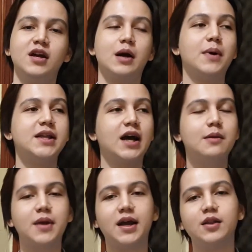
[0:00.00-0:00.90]
kebanyakan
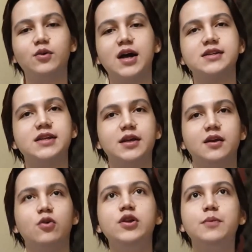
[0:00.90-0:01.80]
mereka tuh
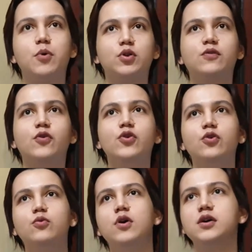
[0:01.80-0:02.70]
ngasih oh nih
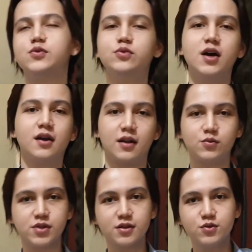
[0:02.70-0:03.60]
portofolio gue sudah
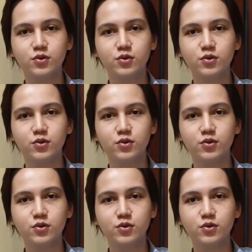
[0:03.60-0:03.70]
ratusan